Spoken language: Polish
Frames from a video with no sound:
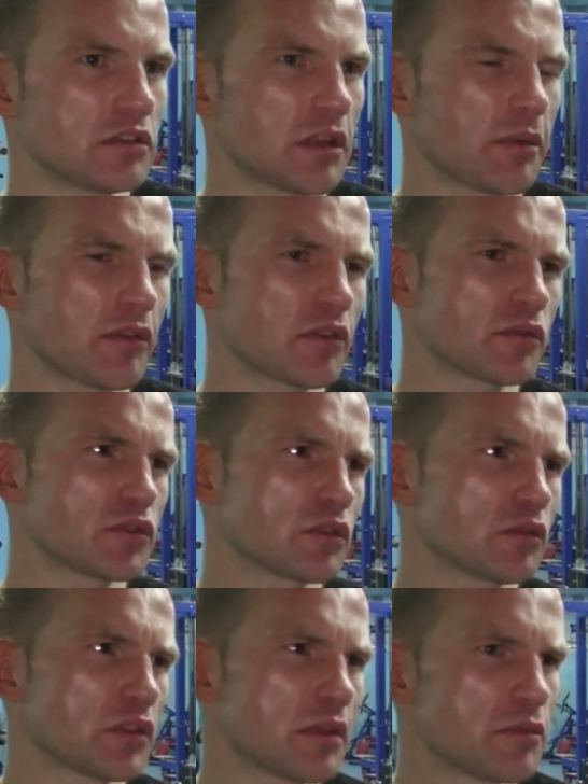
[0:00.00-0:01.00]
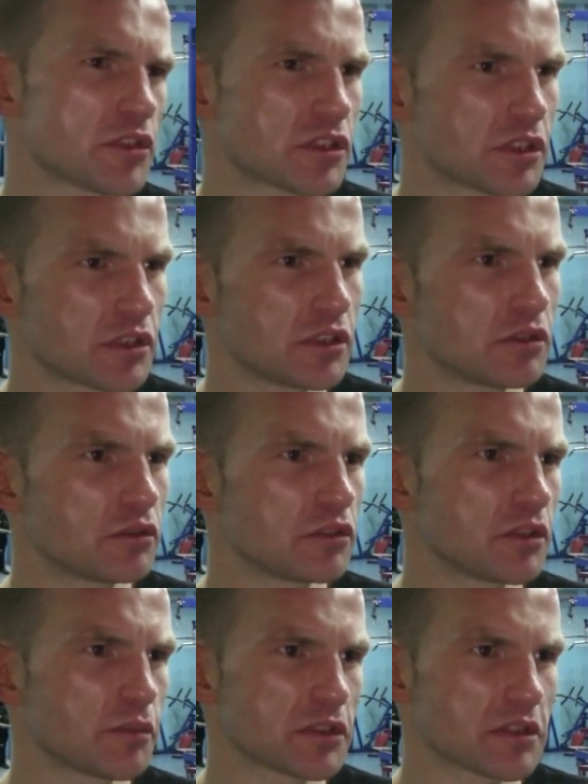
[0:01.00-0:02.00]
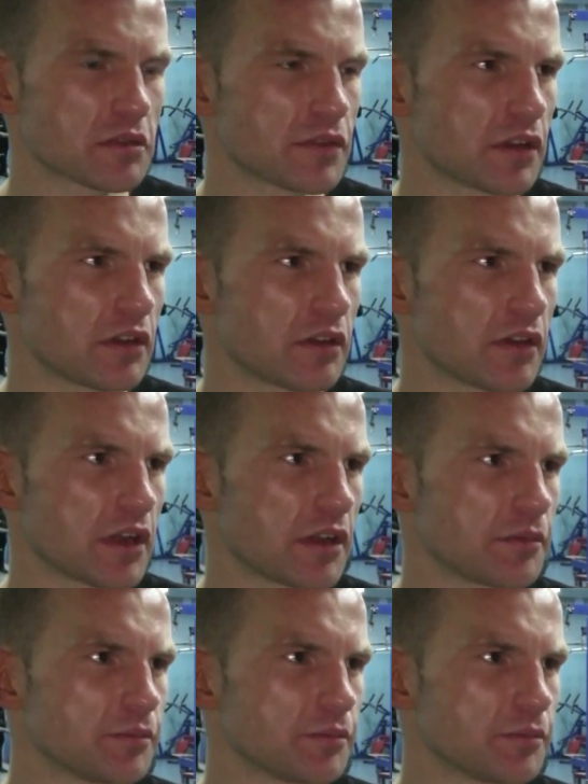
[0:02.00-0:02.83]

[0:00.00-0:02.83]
na pewno w ciągu najbliższych kilku dni poznam swojego rywala.